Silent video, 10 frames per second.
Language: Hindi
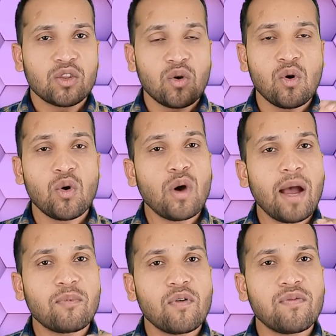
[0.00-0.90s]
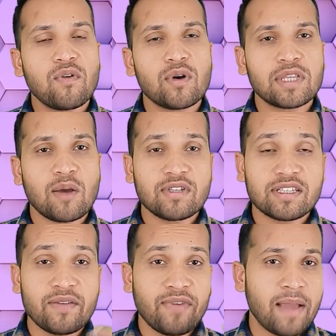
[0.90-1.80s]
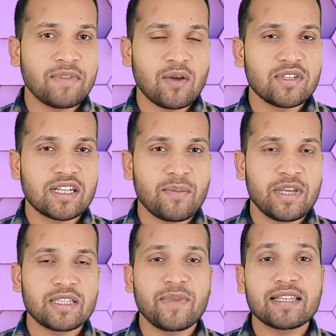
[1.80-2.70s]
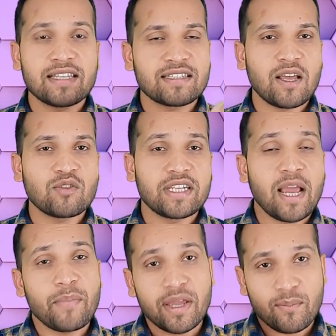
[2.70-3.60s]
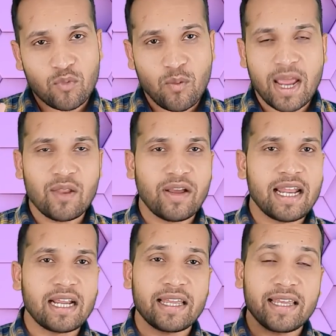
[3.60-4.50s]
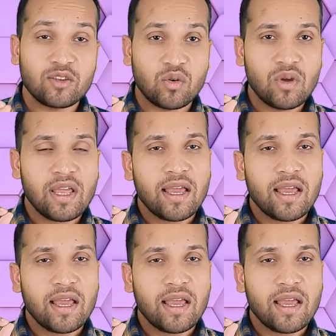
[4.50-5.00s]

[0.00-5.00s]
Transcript: तो आपको 4000 से 5000 के बीच में 6000 यहाँ पे मोबाइल वगैरह कहिए तो